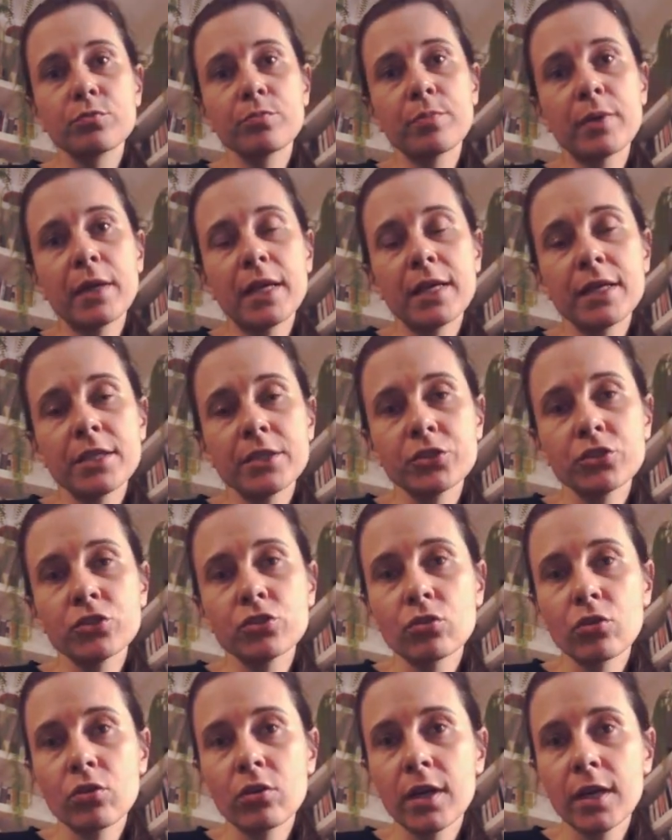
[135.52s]
wpleść
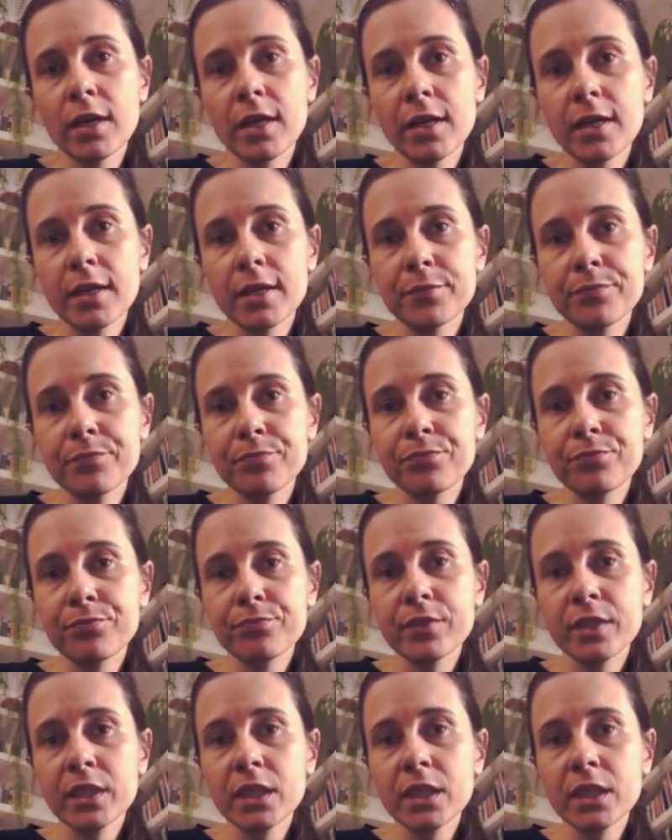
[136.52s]
trochę mm,